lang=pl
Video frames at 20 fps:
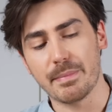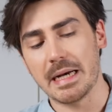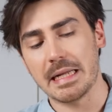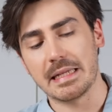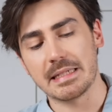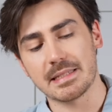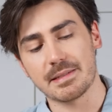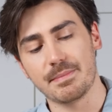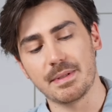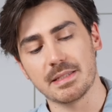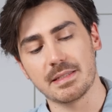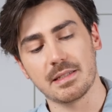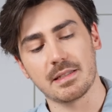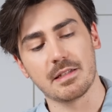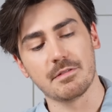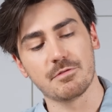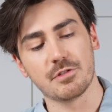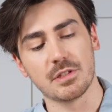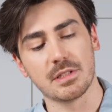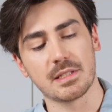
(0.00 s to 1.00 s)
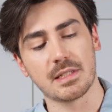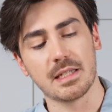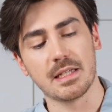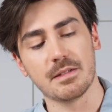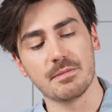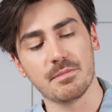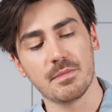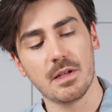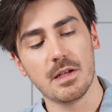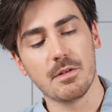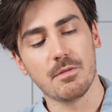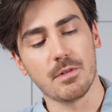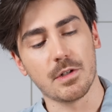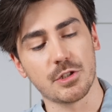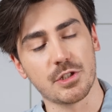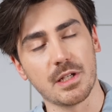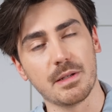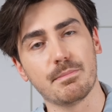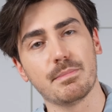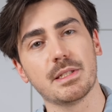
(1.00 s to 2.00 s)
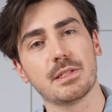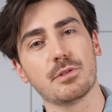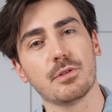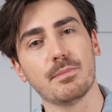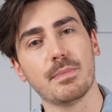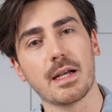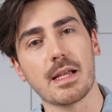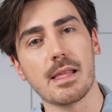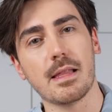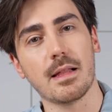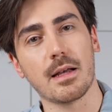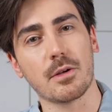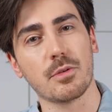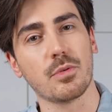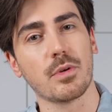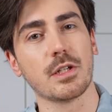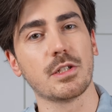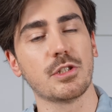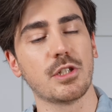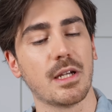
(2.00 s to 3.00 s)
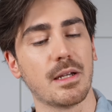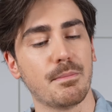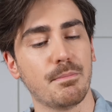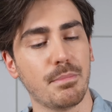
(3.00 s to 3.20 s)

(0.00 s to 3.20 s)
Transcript: balans między tym wszystkim, właśnie pysto Barilla, który się